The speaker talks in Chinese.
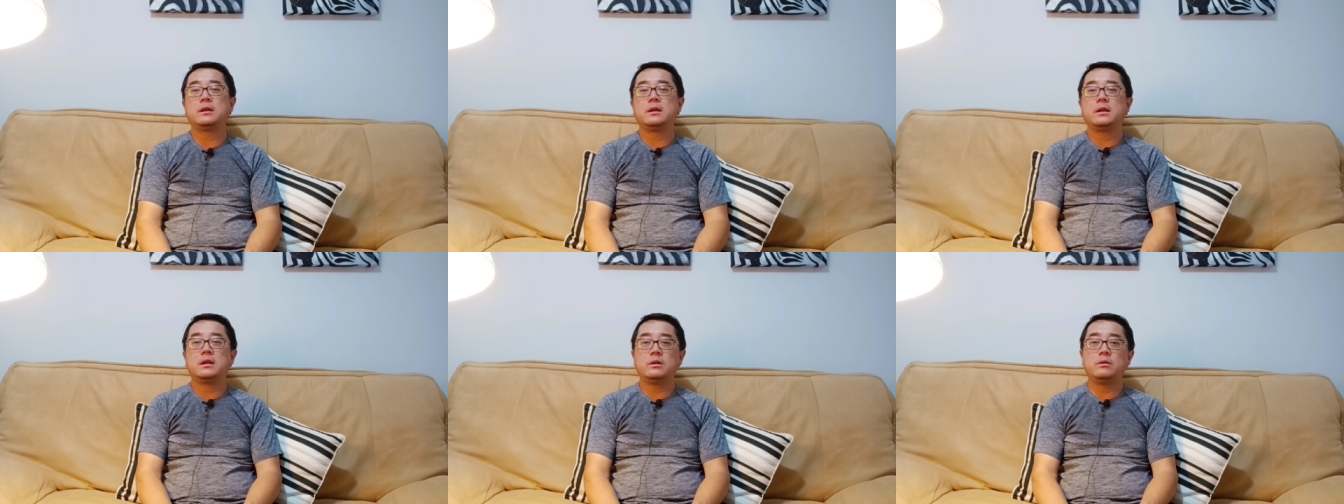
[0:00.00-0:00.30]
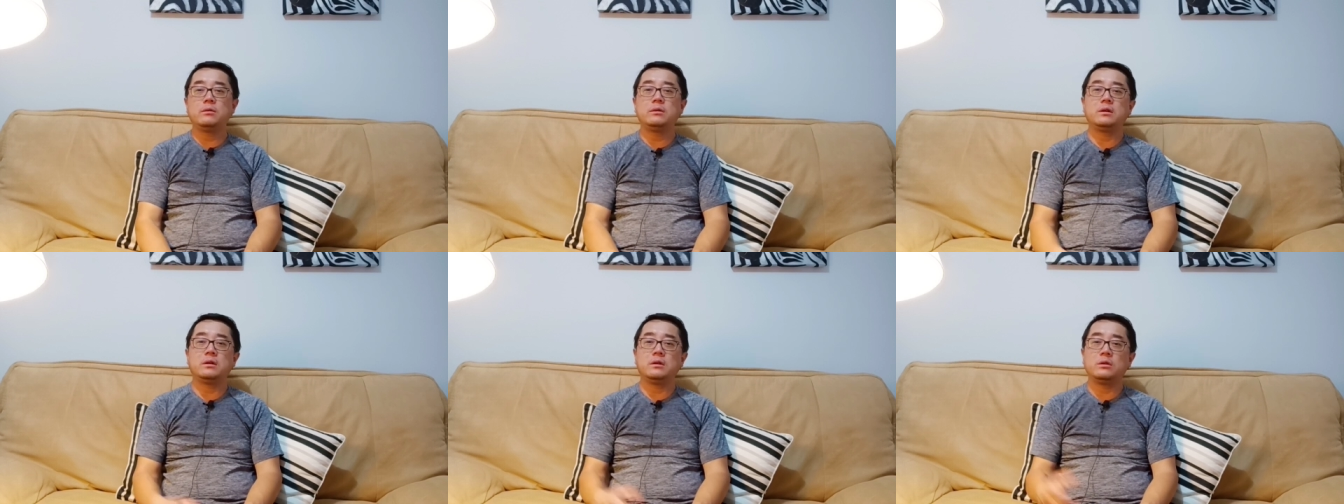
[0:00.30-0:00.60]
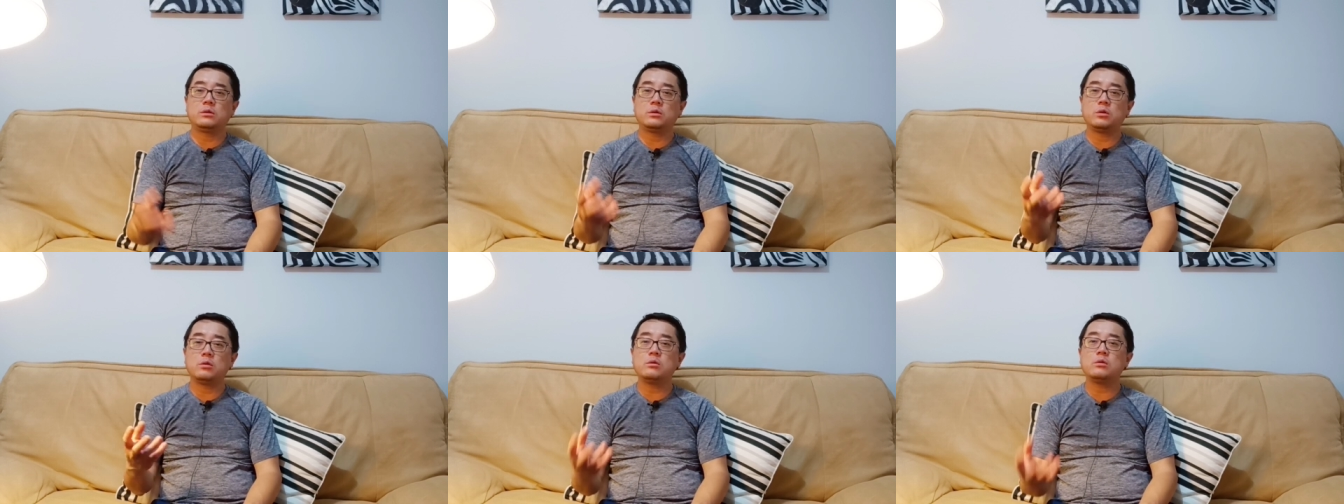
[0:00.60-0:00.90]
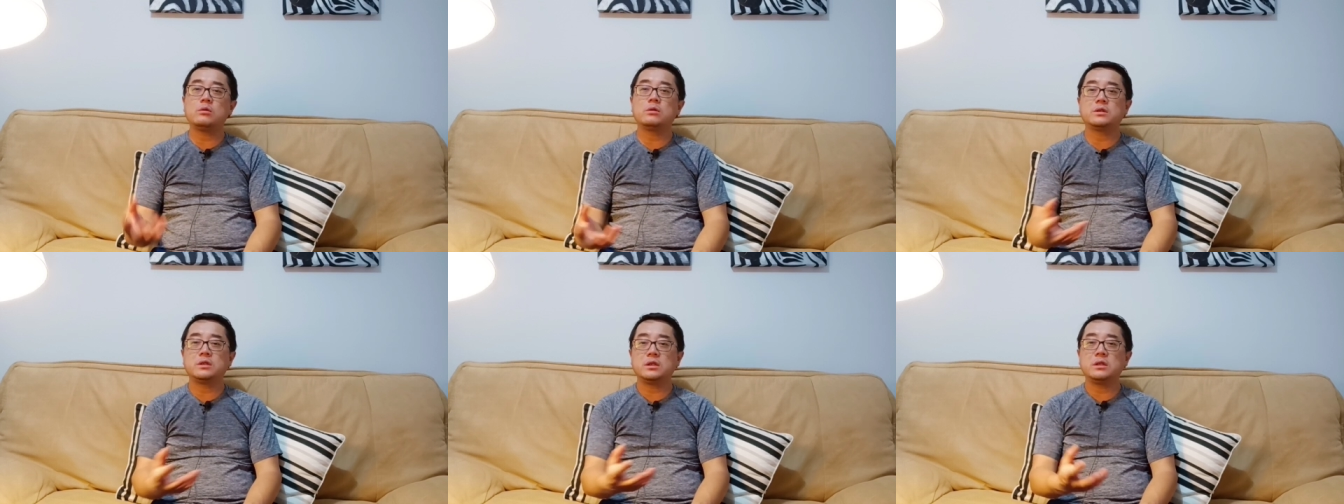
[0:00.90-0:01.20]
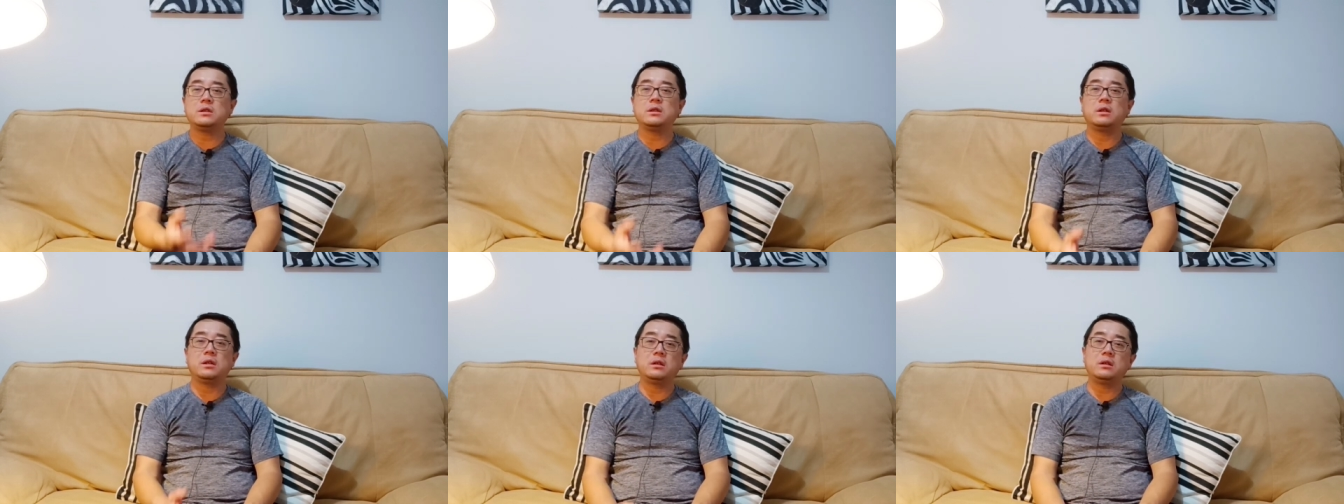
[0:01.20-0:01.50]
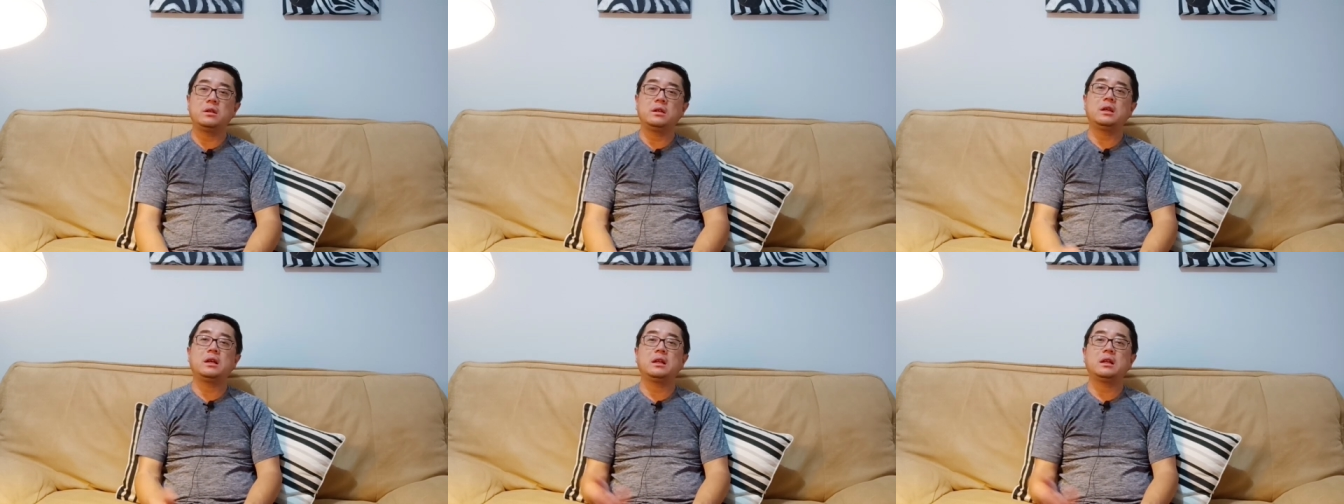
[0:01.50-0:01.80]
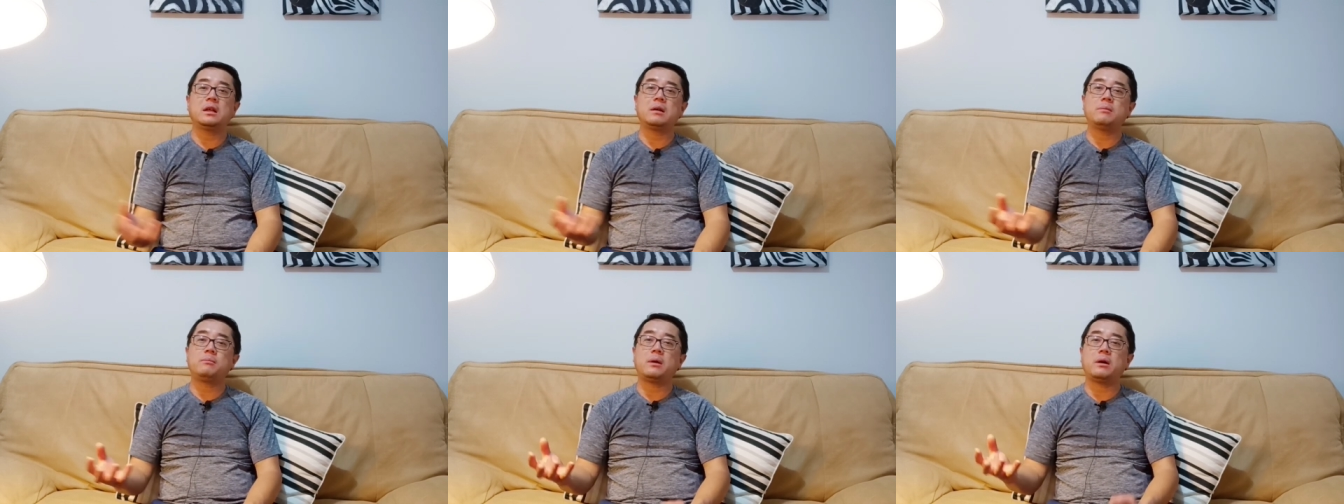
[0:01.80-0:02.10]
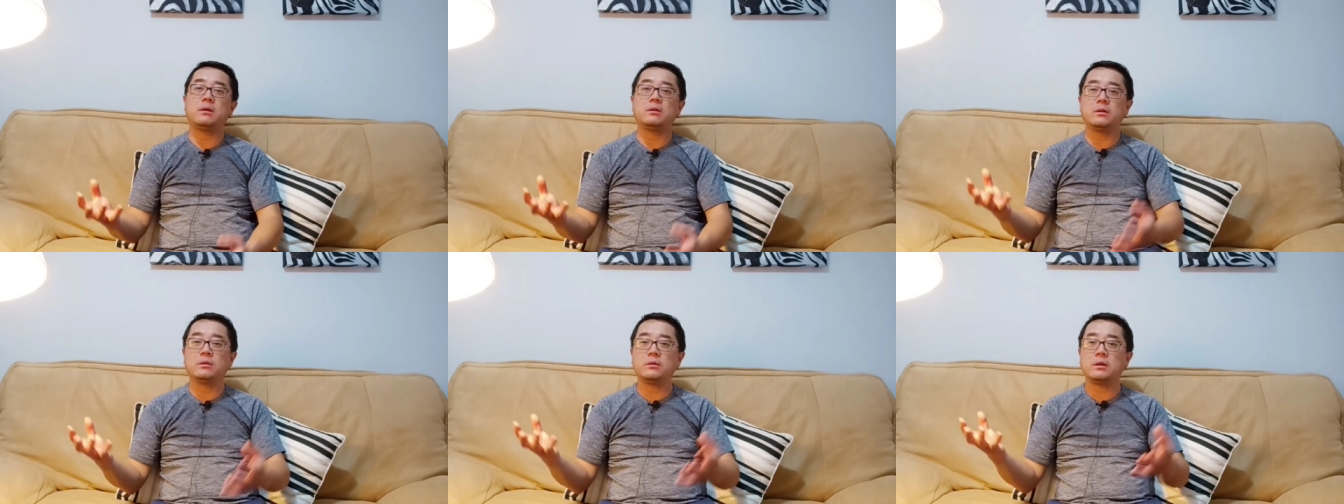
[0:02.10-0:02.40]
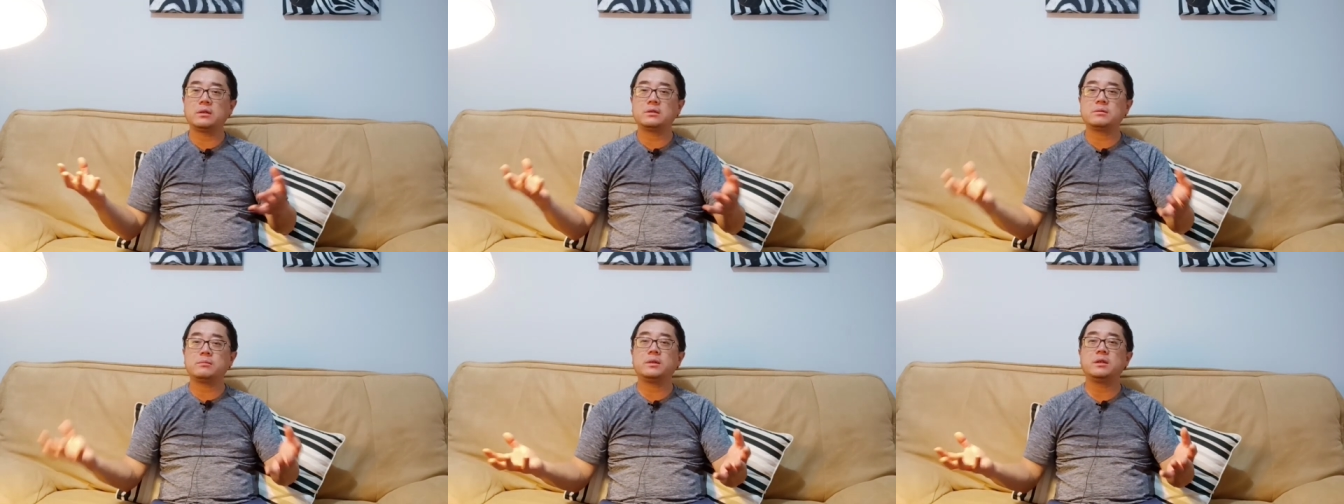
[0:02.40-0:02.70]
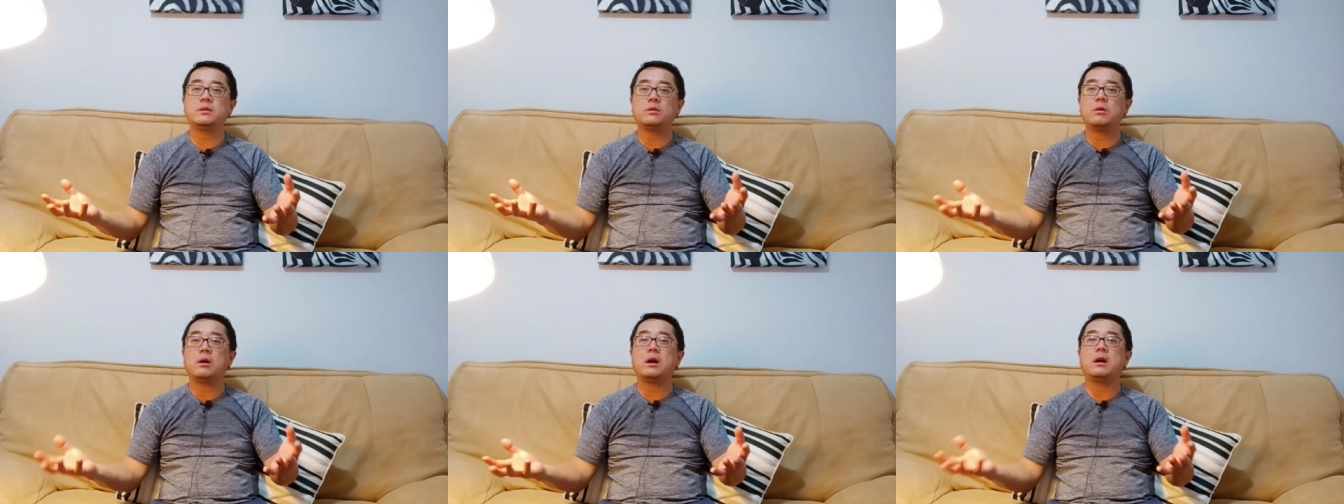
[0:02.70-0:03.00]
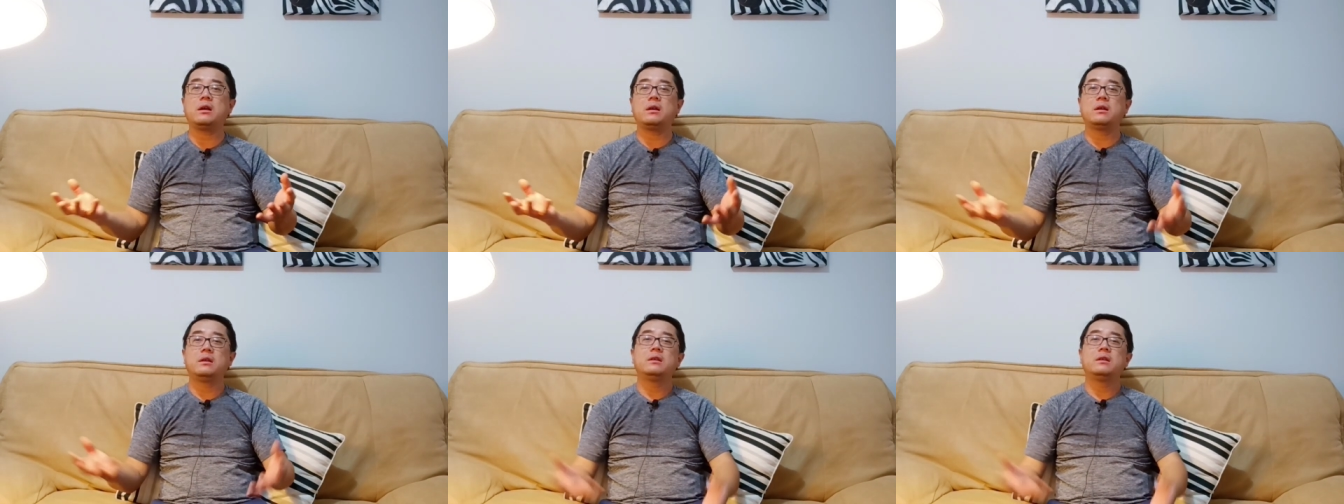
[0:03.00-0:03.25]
因为你通过清零，你给它保留了这么一块。